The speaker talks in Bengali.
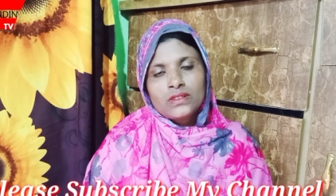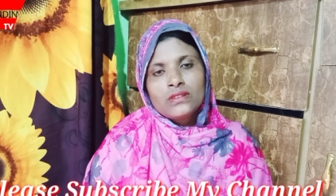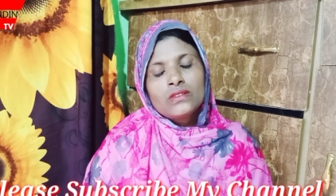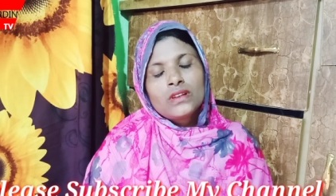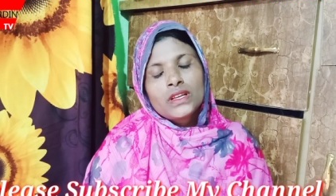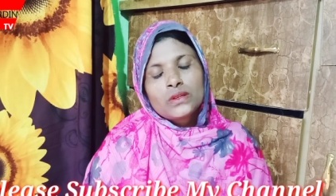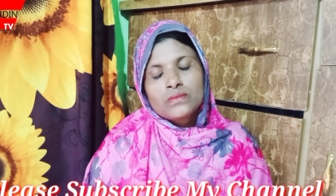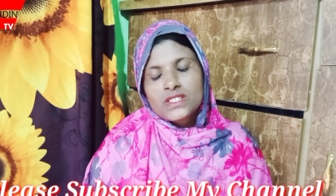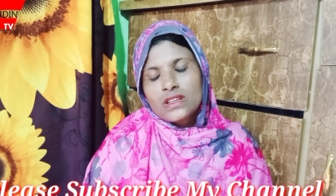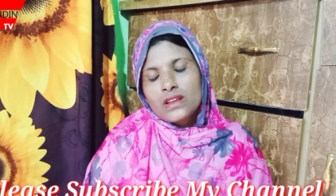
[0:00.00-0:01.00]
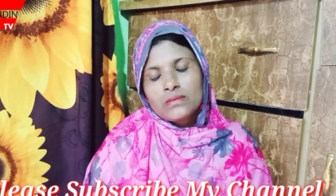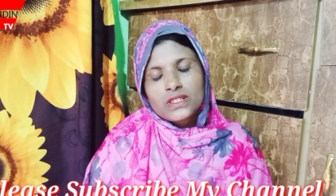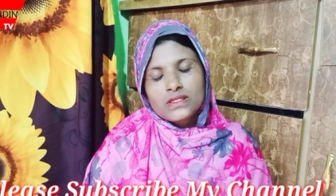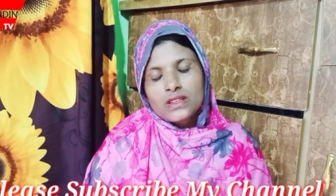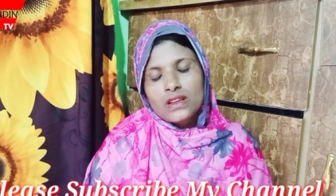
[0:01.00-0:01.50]
ওয়ালাইকুম সালাম
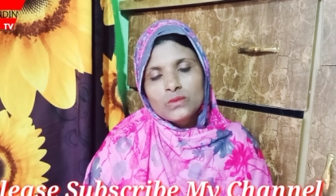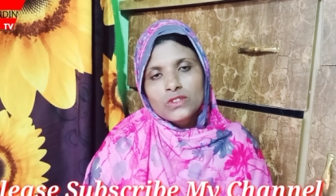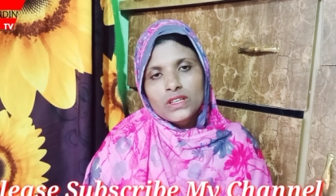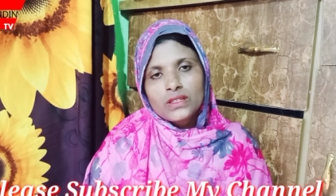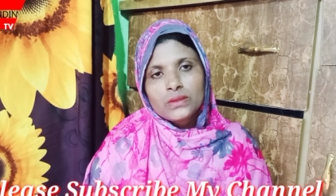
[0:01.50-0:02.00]
আসসালামু আলাইকুম